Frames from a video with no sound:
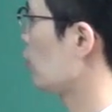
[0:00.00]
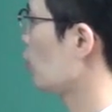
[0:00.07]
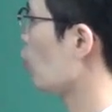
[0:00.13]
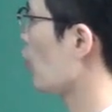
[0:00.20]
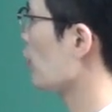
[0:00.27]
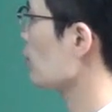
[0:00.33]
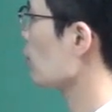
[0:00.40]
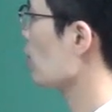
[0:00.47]

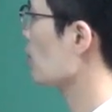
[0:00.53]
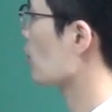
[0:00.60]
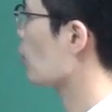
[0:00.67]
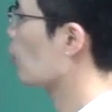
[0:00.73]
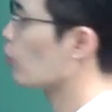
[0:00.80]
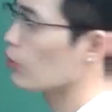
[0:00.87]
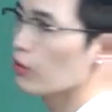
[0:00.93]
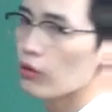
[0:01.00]
해석하면
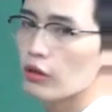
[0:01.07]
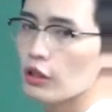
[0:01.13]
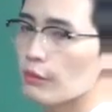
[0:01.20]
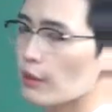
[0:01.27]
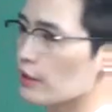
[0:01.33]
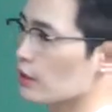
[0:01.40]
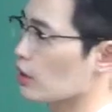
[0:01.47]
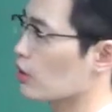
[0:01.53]
거의
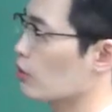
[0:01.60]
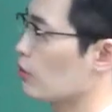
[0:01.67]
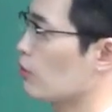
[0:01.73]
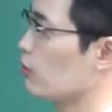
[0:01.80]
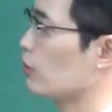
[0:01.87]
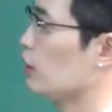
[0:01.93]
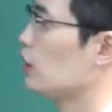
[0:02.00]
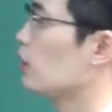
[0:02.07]
맞아
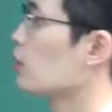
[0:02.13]
거의